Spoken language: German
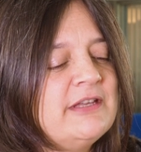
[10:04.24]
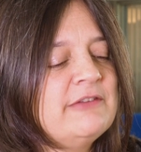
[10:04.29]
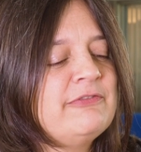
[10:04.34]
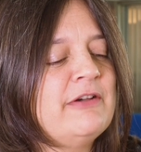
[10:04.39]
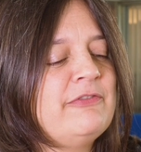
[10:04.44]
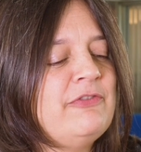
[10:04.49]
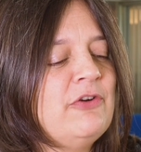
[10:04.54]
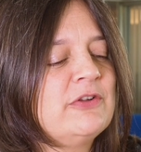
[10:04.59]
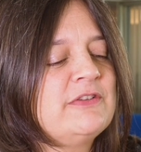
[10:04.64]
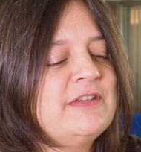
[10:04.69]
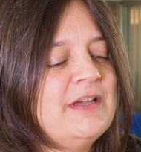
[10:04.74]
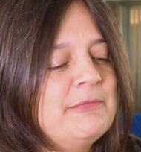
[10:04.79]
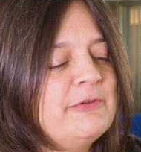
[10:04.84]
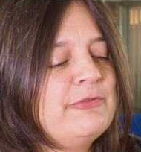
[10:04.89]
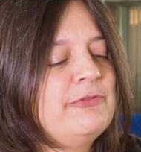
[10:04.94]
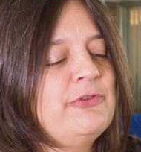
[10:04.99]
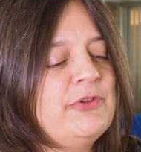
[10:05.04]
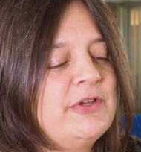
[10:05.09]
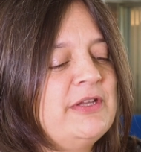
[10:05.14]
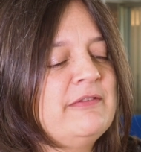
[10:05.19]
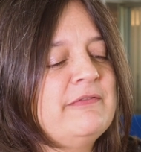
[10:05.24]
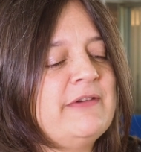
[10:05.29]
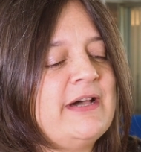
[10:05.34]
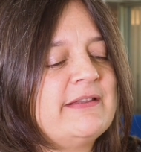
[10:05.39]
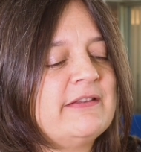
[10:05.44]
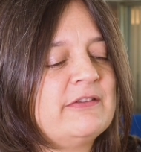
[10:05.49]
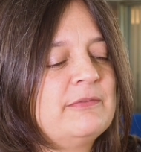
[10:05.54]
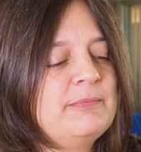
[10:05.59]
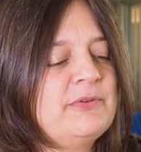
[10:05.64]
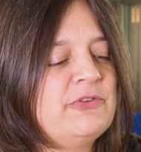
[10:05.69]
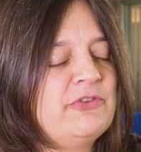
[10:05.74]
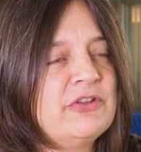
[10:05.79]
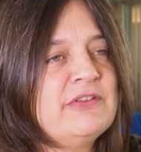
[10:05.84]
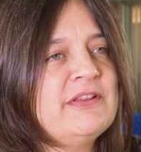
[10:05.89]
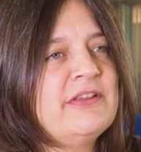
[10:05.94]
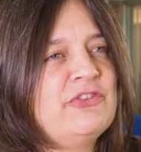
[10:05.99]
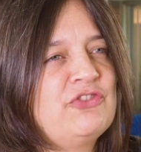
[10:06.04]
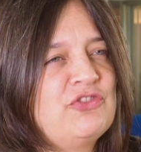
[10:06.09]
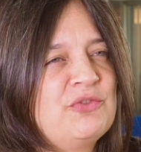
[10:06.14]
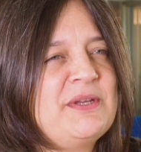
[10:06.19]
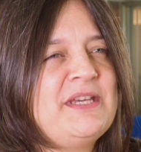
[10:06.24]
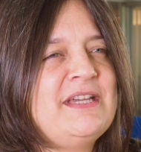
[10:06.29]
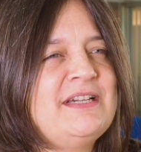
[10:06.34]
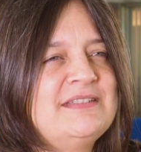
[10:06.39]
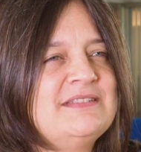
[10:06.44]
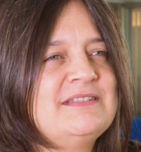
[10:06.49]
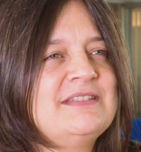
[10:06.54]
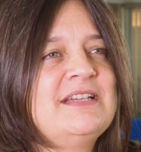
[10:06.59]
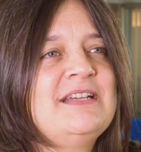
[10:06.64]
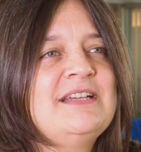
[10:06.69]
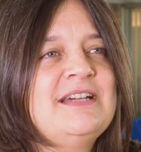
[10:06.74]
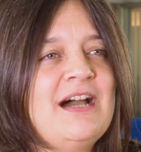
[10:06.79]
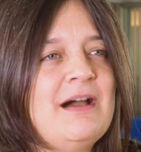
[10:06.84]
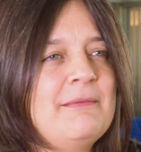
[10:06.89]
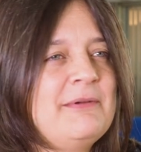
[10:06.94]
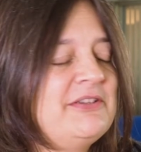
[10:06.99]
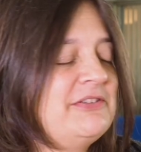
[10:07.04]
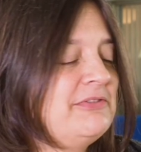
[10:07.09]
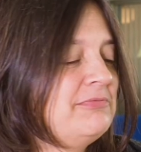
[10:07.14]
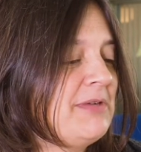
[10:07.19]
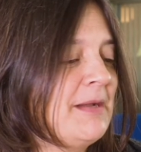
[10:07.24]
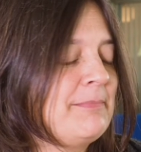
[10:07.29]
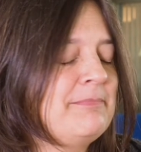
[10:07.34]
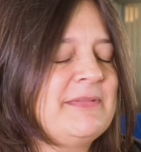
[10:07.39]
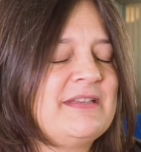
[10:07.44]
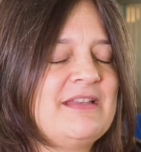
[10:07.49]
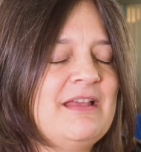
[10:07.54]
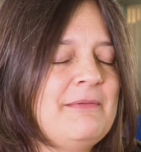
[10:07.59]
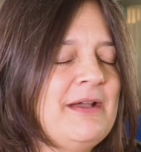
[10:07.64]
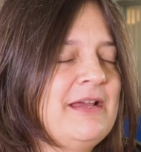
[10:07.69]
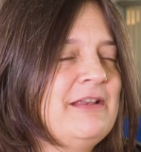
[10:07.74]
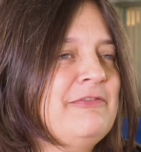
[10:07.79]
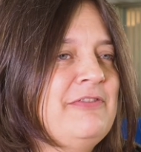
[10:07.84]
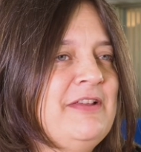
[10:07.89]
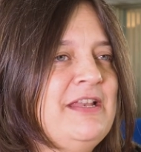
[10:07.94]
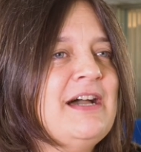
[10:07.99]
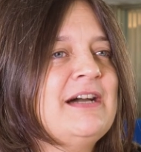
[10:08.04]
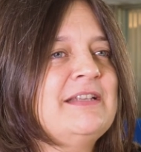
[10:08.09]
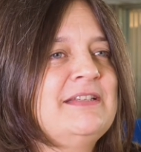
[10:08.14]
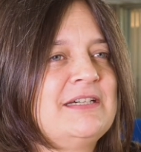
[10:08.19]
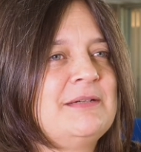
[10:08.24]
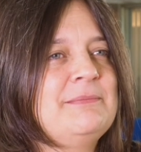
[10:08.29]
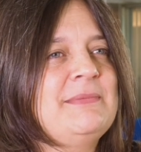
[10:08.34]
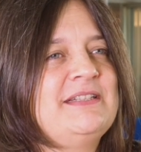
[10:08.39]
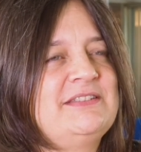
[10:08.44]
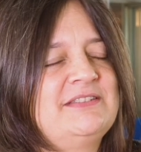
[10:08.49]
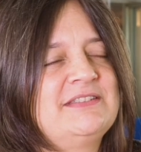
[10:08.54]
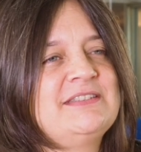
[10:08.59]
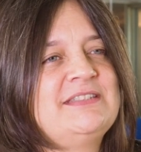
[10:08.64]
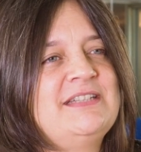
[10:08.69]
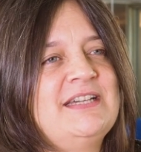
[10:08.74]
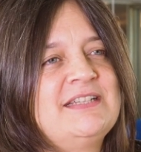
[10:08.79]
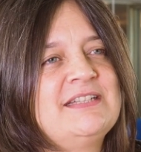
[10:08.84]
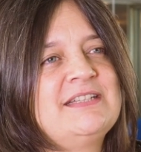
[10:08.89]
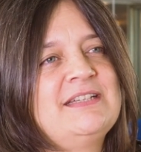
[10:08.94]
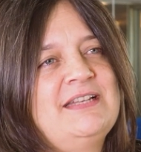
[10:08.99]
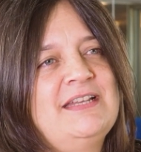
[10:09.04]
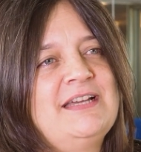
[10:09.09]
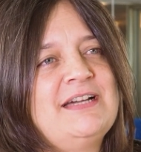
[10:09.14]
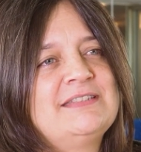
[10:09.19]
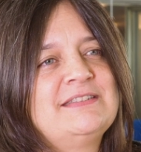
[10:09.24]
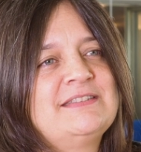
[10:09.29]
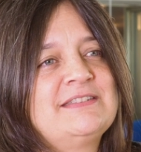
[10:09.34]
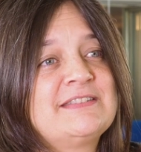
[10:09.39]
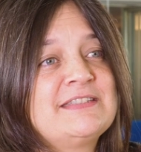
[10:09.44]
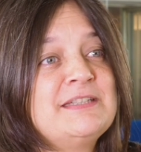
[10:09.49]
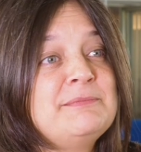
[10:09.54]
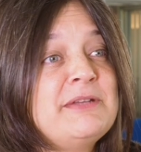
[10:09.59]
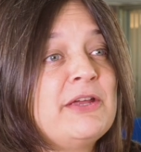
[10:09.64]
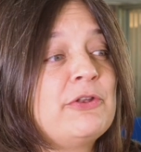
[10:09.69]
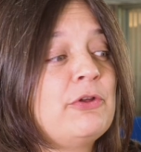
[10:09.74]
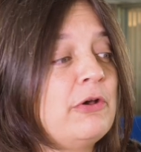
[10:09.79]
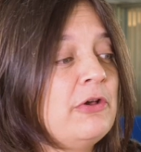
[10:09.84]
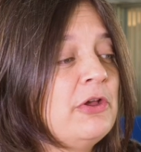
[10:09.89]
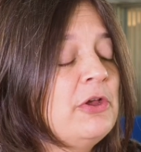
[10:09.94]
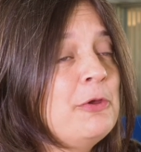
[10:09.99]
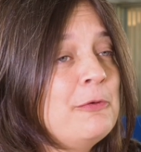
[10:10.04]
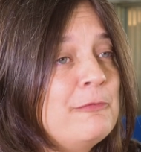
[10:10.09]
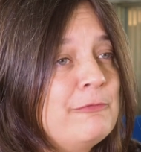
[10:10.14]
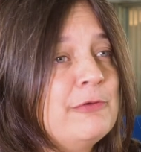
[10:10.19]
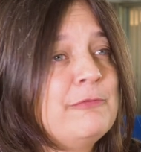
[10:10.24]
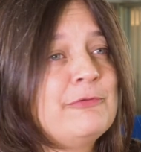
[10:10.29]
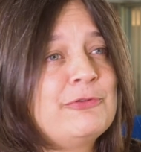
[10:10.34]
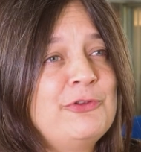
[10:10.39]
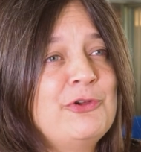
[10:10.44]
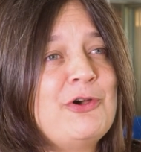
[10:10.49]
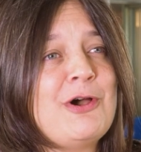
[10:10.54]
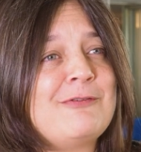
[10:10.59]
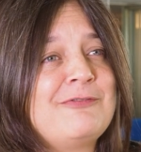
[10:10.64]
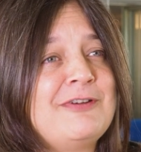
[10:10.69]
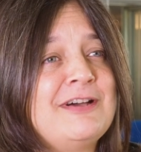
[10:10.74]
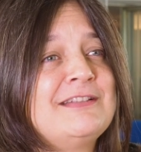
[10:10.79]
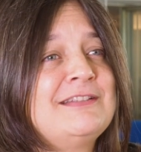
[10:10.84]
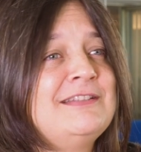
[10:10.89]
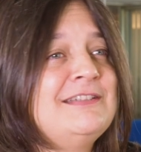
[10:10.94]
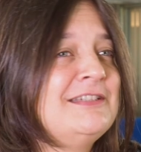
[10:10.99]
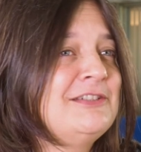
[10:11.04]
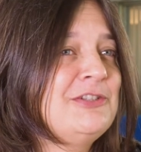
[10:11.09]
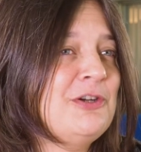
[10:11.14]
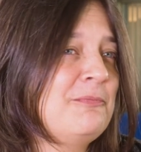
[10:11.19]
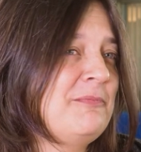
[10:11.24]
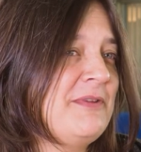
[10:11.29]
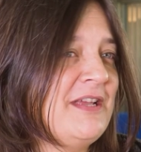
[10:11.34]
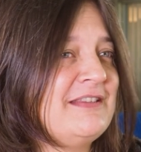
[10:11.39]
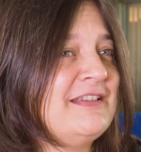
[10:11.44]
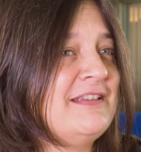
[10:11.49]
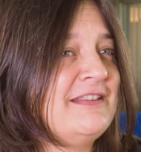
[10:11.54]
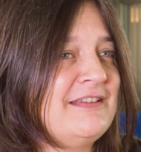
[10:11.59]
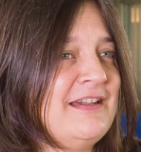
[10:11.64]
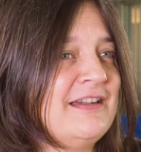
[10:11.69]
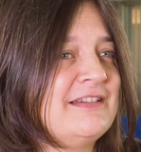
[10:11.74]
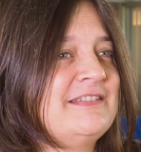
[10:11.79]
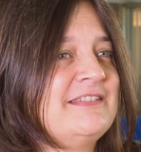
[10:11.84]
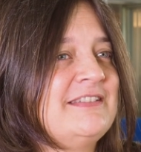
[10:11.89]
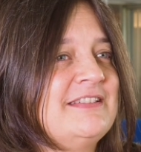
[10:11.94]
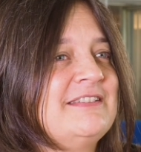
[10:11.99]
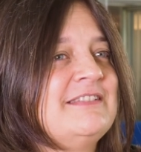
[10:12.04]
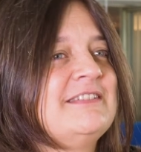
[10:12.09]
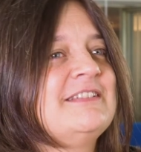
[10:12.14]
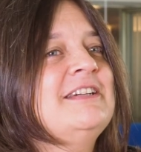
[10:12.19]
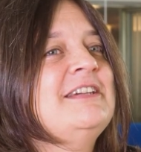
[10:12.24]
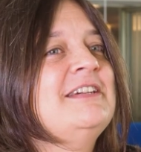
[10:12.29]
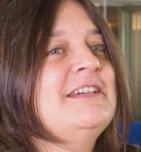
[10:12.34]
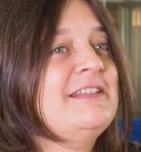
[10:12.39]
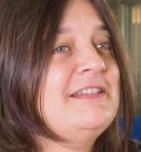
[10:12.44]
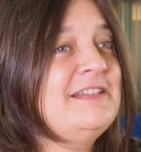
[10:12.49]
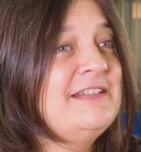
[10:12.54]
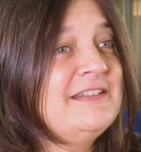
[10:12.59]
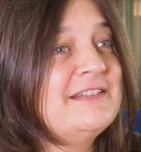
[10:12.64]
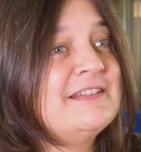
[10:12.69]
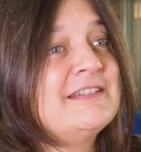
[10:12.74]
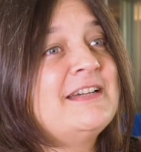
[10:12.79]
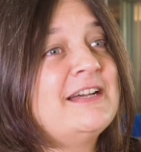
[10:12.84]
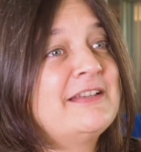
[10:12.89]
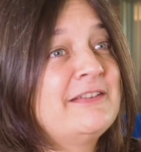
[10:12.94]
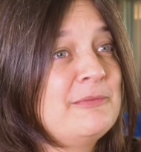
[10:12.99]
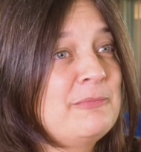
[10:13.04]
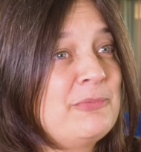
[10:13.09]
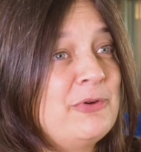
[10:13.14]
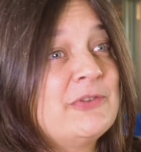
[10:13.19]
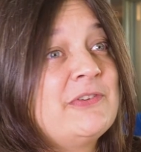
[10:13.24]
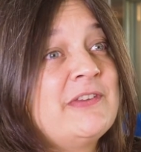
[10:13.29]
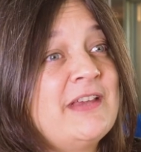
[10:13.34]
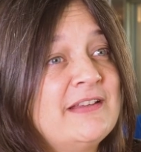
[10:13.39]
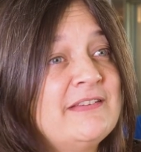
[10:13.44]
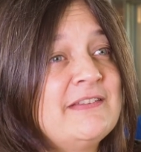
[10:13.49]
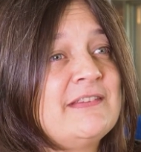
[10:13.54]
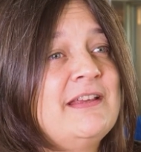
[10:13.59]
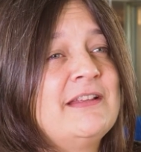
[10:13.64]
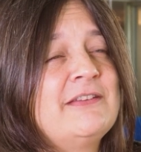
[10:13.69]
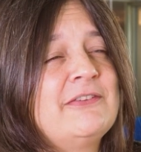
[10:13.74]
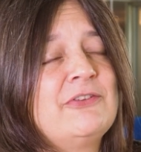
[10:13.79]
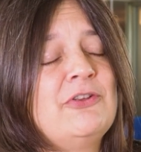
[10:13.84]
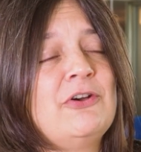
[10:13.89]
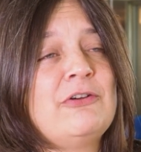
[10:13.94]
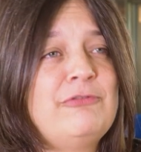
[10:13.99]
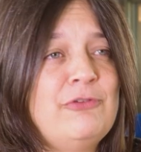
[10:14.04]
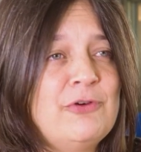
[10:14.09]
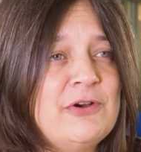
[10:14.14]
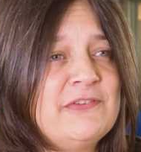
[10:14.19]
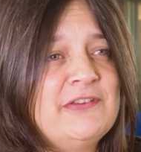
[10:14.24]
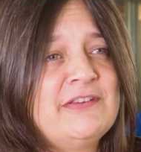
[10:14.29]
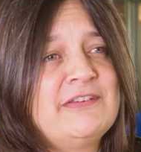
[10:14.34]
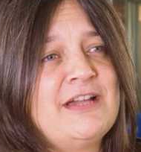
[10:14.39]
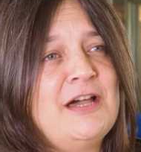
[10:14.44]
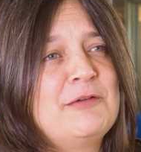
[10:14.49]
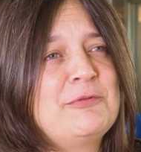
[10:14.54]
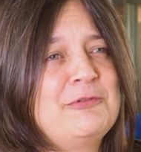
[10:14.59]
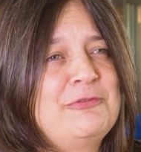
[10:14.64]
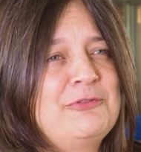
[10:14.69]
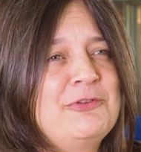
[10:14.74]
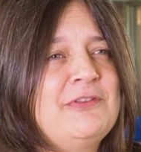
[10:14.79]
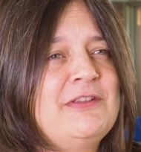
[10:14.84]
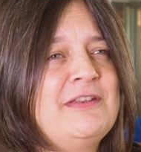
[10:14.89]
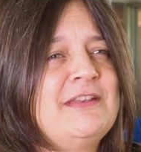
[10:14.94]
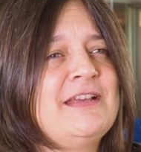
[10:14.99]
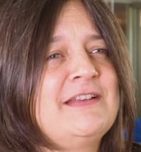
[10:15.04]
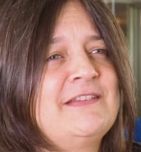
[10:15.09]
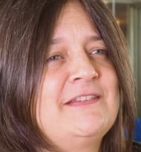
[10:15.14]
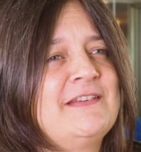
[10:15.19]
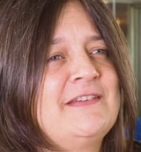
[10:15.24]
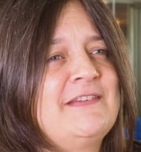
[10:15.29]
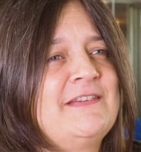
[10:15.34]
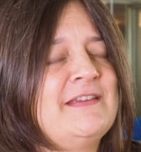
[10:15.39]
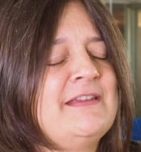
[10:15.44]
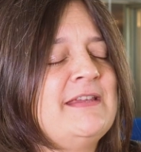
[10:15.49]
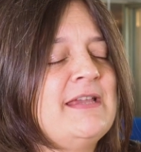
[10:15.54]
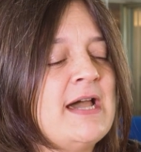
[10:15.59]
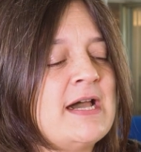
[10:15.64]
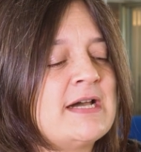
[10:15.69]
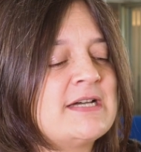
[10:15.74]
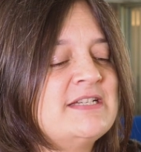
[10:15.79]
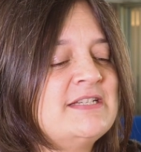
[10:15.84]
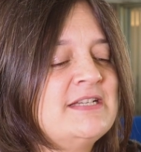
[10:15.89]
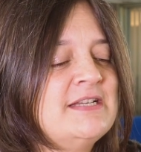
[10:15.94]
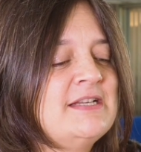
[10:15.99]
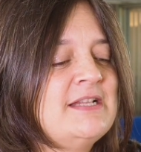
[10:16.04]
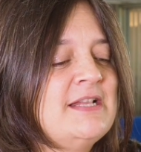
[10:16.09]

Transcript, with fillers: den ich verfolgt habe, für ihn war das besonders schwer. Aber ich habe mittlerweile viele andere Menschen kennengelernt. Es gibt ja noch fünf Dörfer, die komplett intakt sind, die diesen ganzen Prozess jetzt noch vor sich haben für die nächsten zehn Jahre